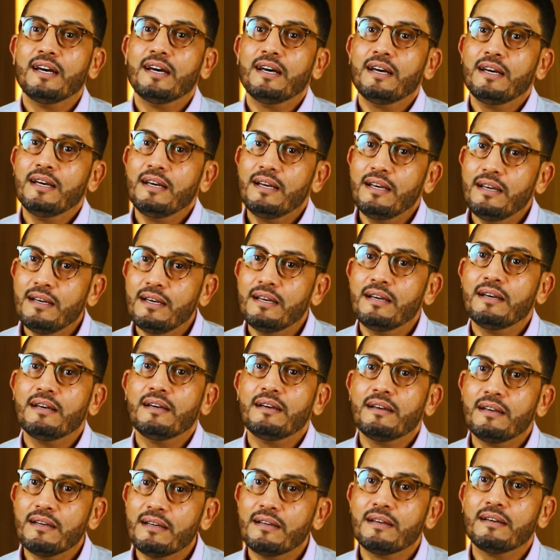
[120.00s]

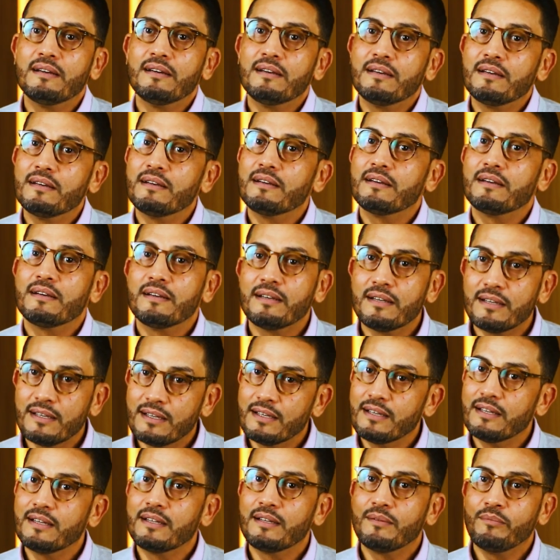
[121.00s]
آه،
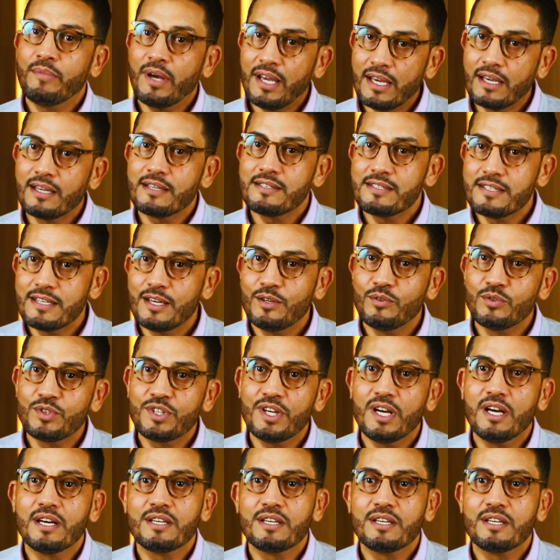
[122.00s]
باقي كنتسالو شي